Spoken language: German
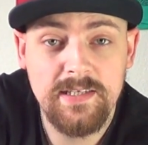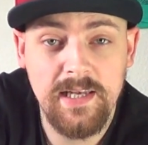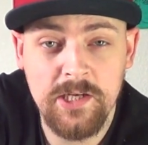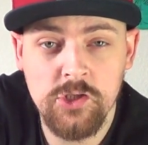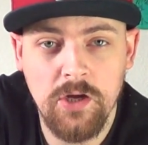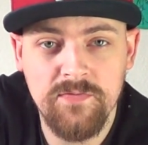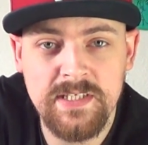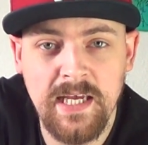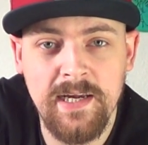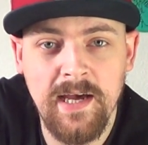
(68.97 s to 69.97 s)
The Legend of
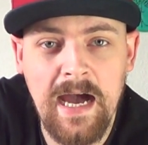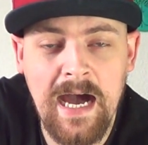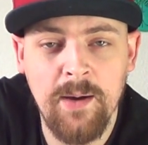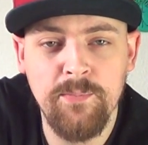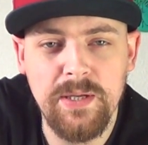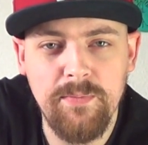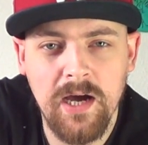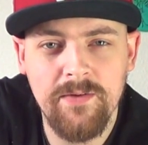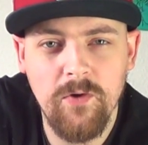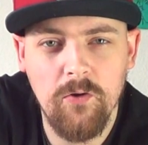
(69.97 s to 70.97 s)
Zelda Abende
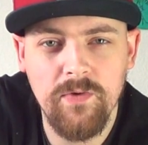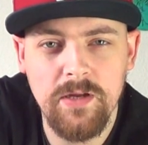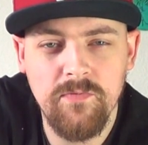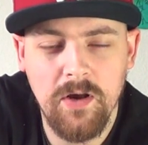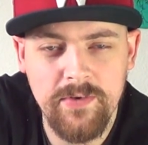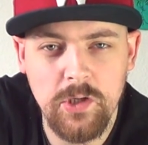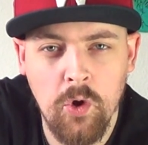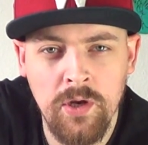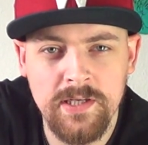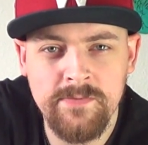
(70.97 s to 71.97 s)
machen wir auf jeden Fall. Wird
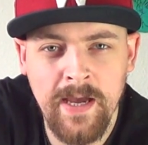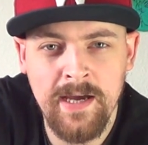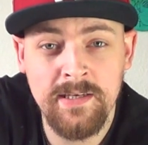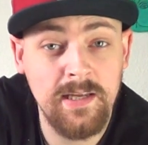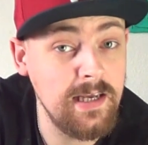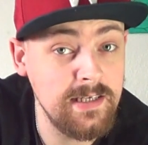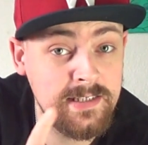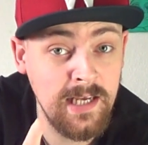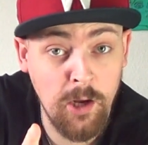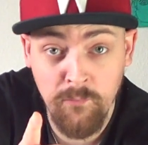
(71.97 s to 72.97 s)
ordentlich werden.
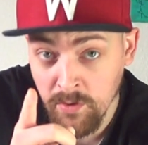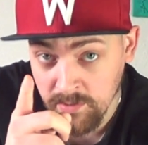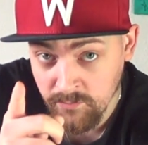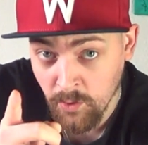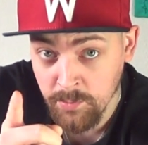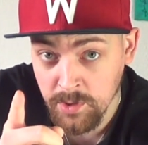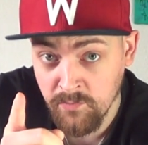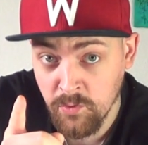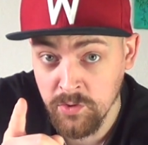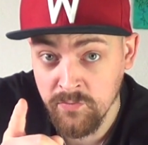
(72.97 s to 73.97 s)
Ich zähle auf euch, ich freue mich
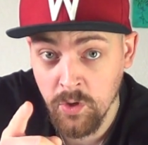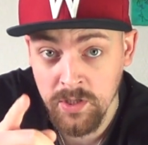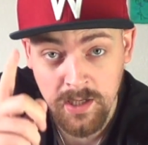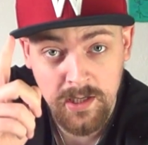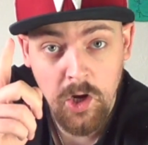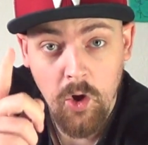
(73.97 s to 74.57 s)
auf euch, Freunde.